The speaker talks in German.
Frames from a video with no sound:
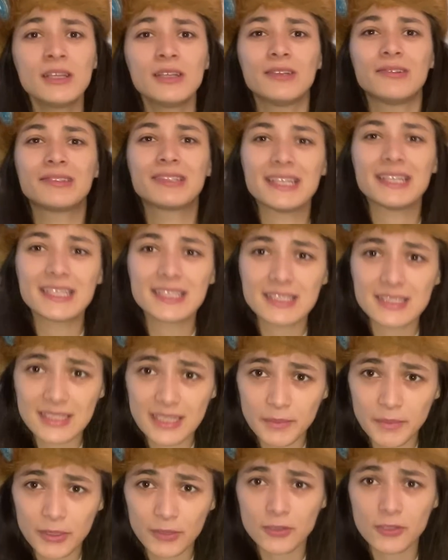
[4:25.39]
Und da ist es
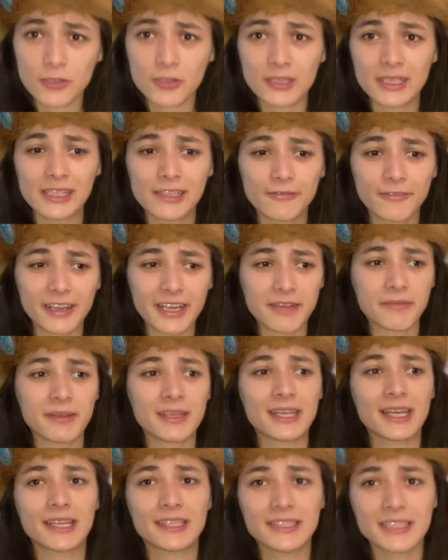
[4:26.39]
dann mitunter auch hilfreich, wenn
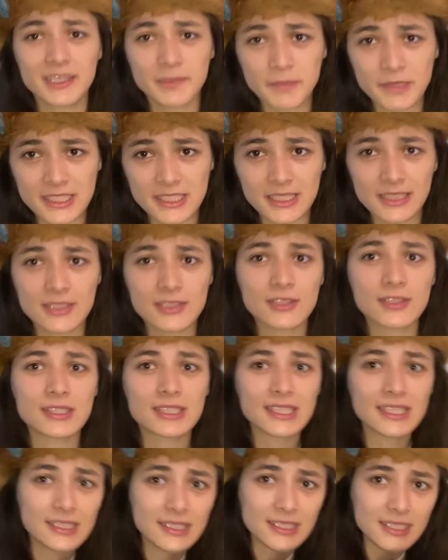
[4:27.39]
ein IT-Spezialist aus
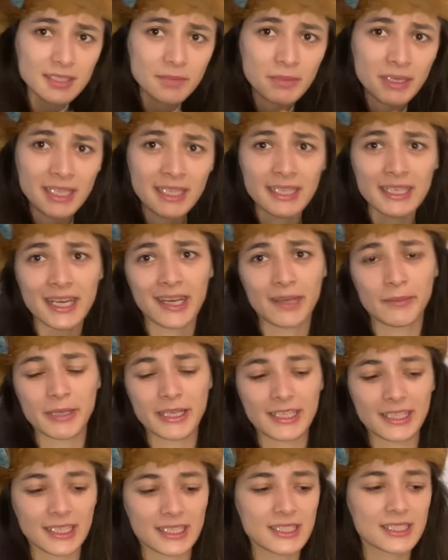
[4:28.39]
Indien bei Ihnen
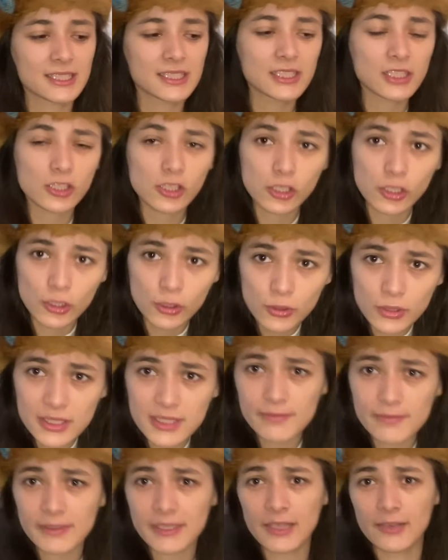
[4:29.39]
arbeiten kann. Es ist ja
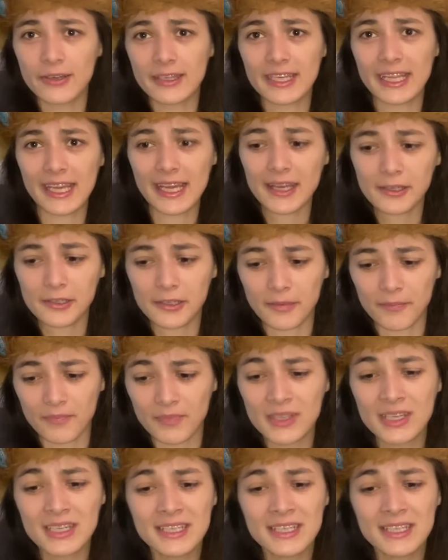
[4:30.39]
Schnurz, wo die Leute herkommen.